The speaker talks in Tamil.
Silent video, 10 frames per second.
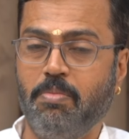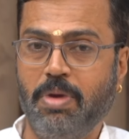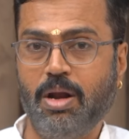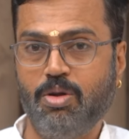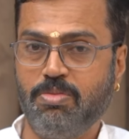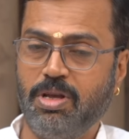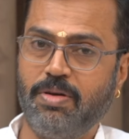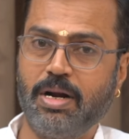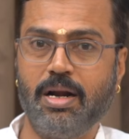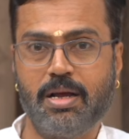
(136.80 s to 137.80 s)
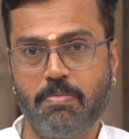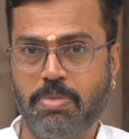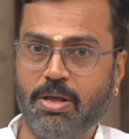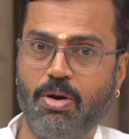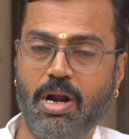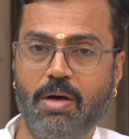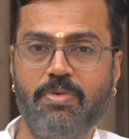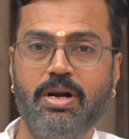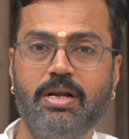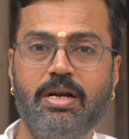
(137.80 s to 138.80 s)
மேலும் இவர்களுக்கு பதினொன்றாம்
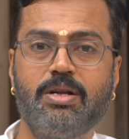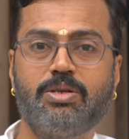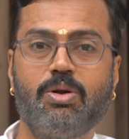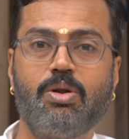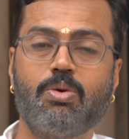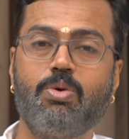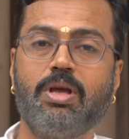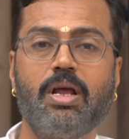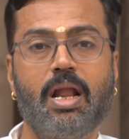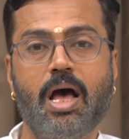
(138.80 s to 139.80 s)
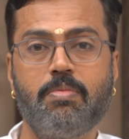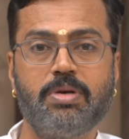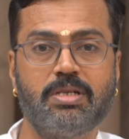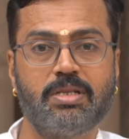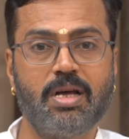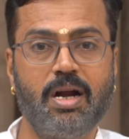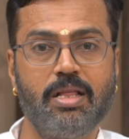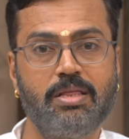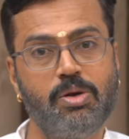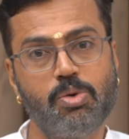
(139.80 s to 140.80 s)
வீடு என்று சொல்லக்கூடிய
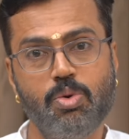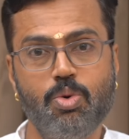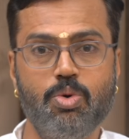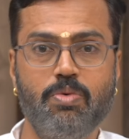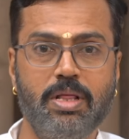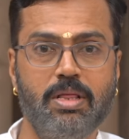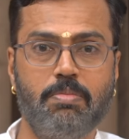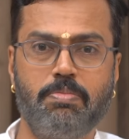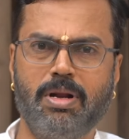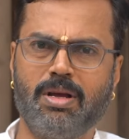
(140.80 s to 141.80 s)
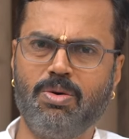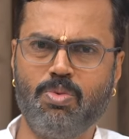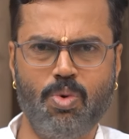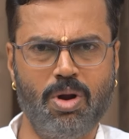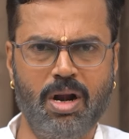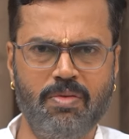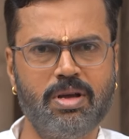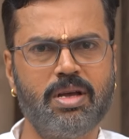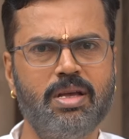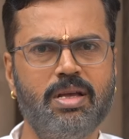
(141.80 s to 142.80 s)
லாபஸ்தானத்தில் குரு வந்த பிறகு
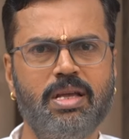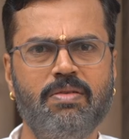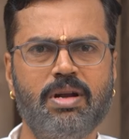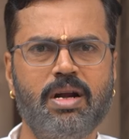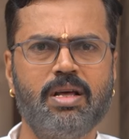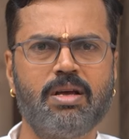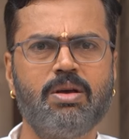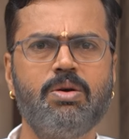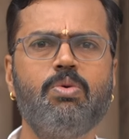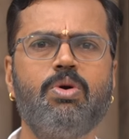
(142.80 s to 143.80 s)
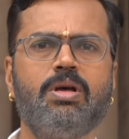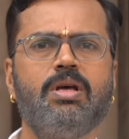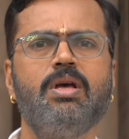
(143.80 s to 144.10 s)
ஓரளவுக்கு இவர்களுக்கு ஒரு